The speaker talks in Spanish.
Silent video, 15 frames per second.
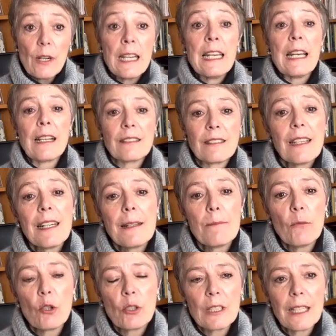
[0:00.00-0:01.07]
en las
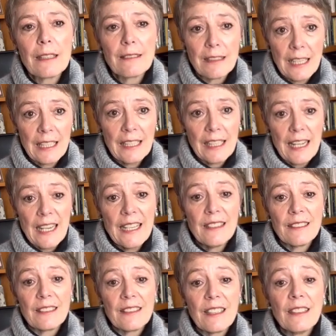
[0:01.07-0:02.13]
ceremonias y
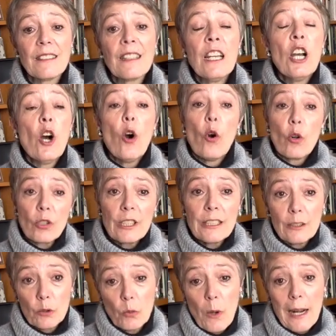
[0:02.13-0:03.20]
creencias o
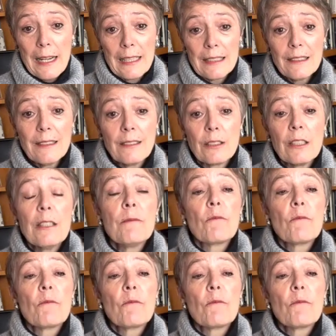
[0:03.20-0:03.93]
rituales